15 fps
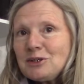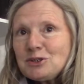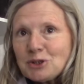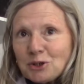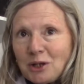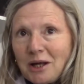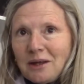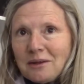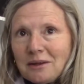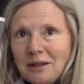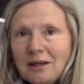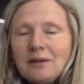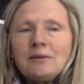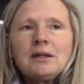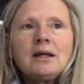
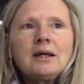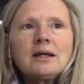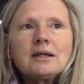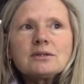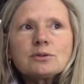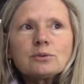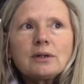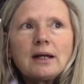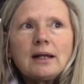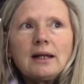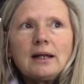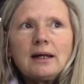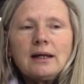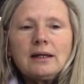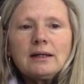Yolanda, que es una
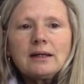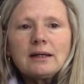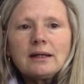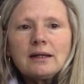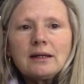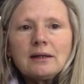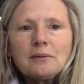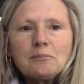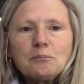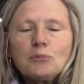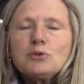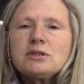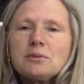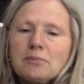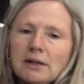ley que
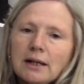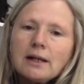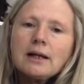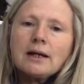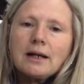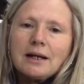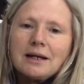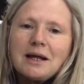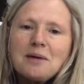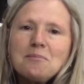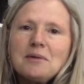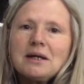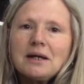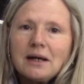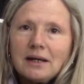muy similar a la ley
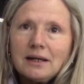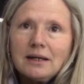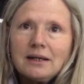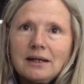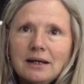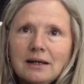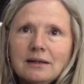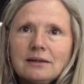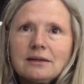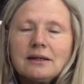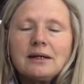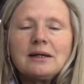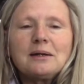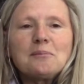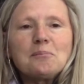Micaela,
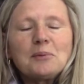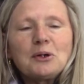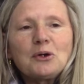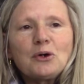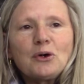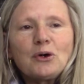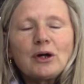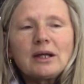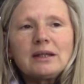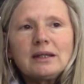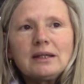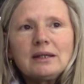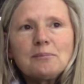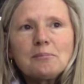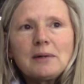eh, pero que
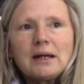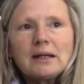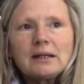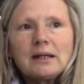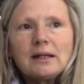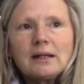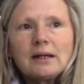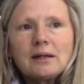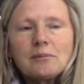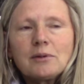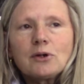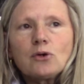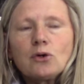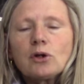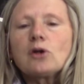tiene más que nada que
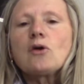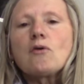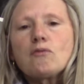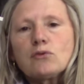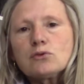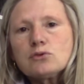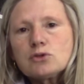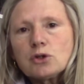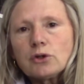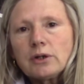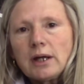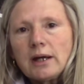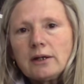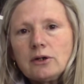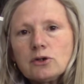ver con que los
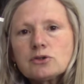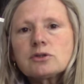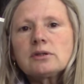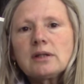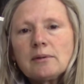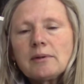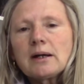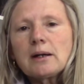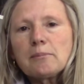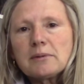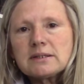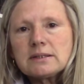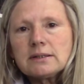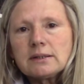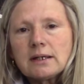funcionarios deban
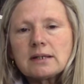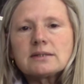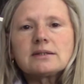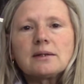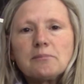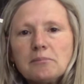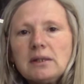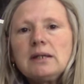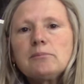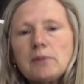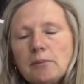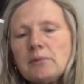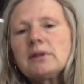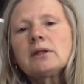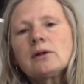capacitarse
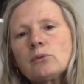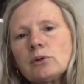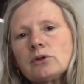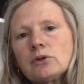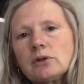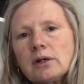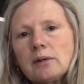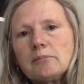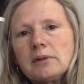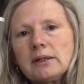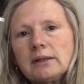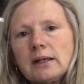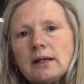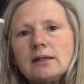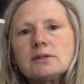mínimamente en cuestiones
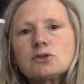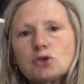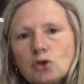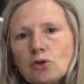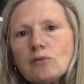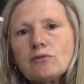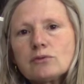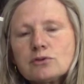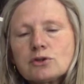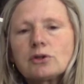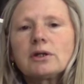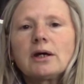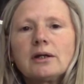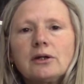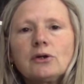ambientales. Todo
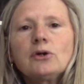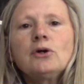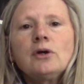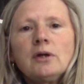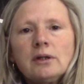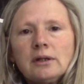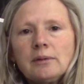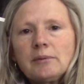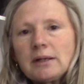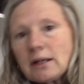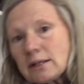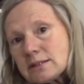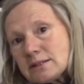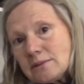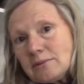funcionario
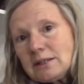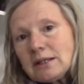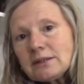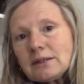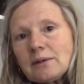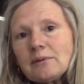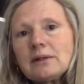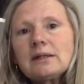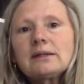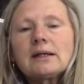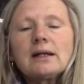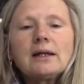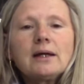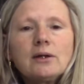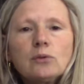deberá recibir a través de
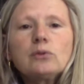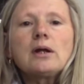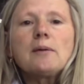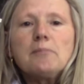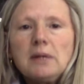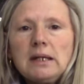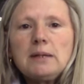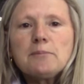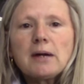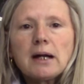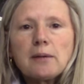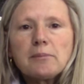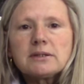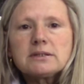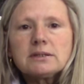esta ley una mínima
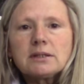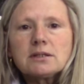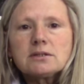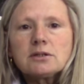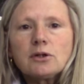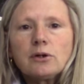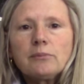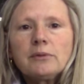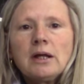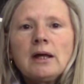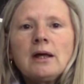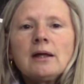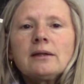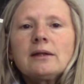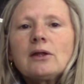capacitación,
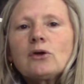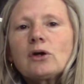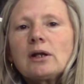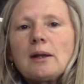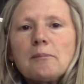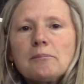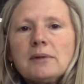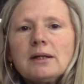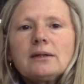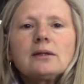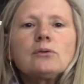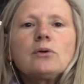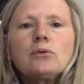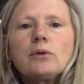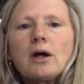dado que el
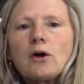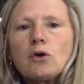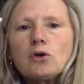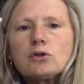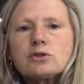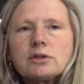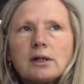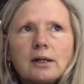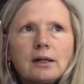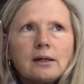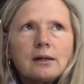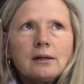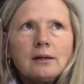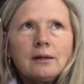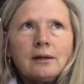ambiente no es una cosa
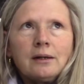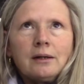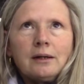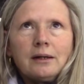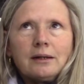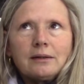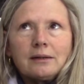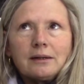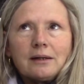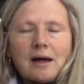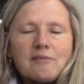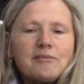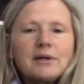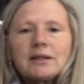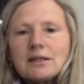que este,
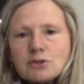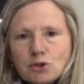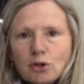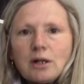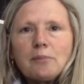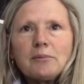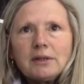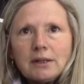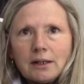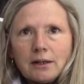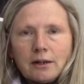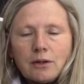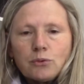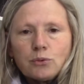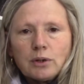afecta solamente a
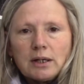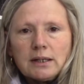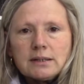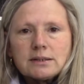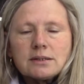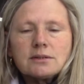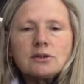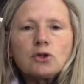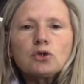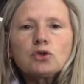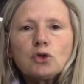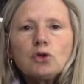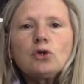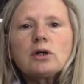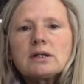la naturaleza, sino
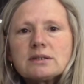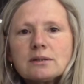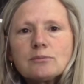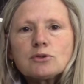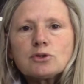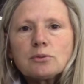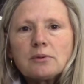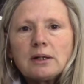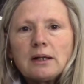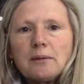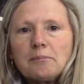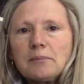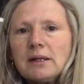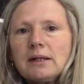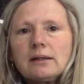todo lo que hacemos sobre el
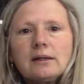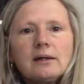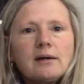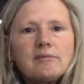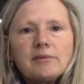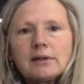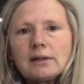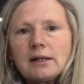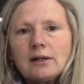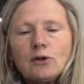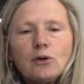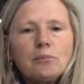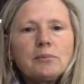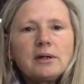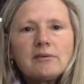ambiente afecta al
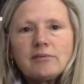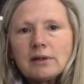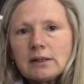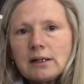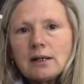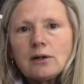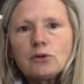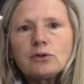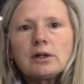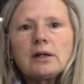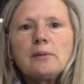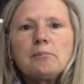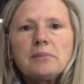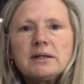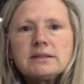hombre, afecta a las
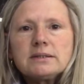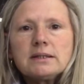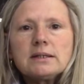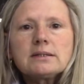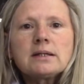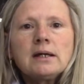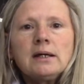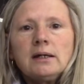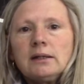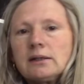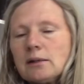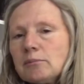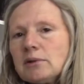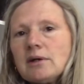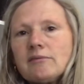otras especies y
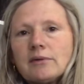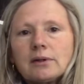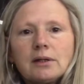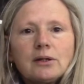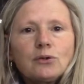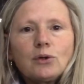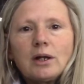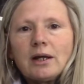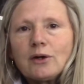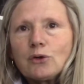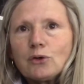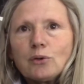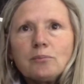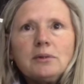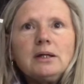termina afectando a la
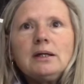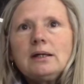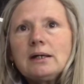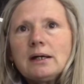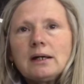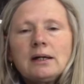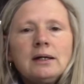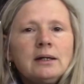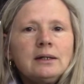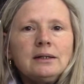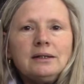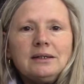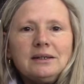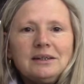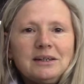economía
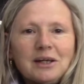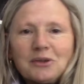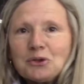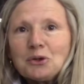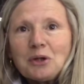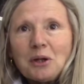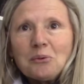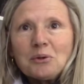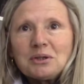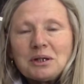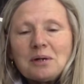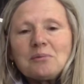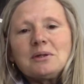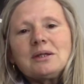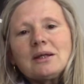y, y a toda
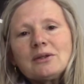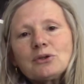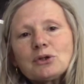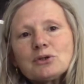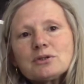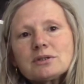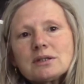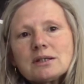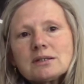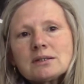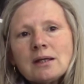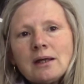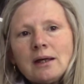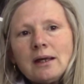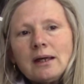nuestra vida. Entonces
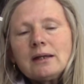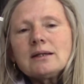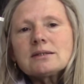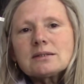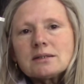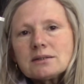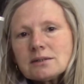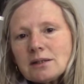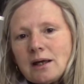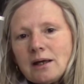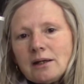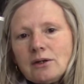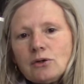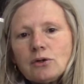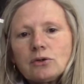es
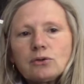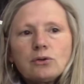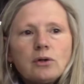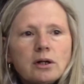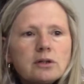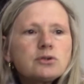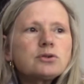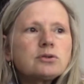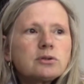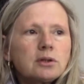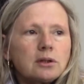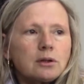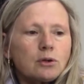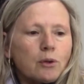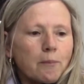necesario que todos aquellos
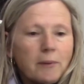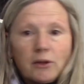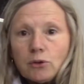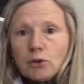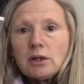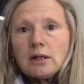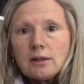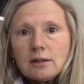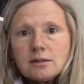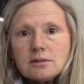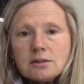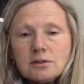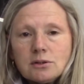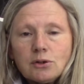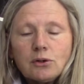tomadores de
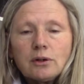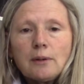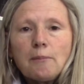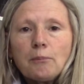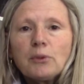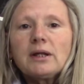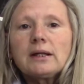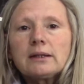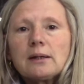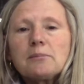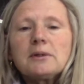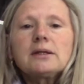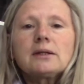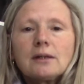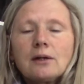decisiones puedan
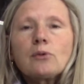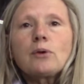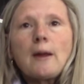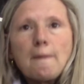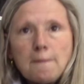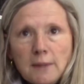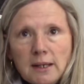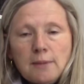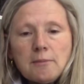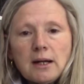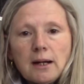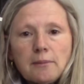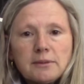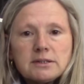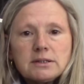también tener una
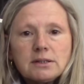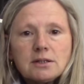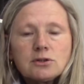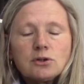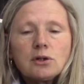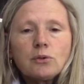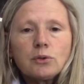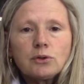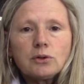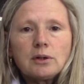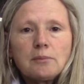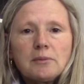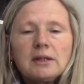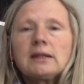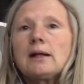mínima capacitación en
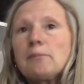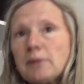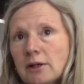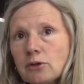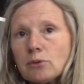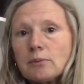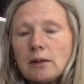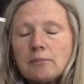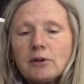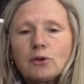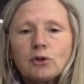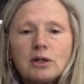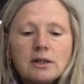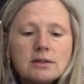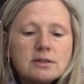cuestión ambiental para tomar
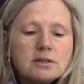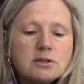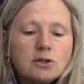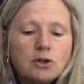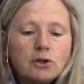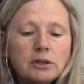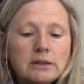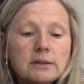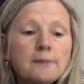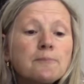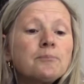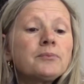mejores decisiones.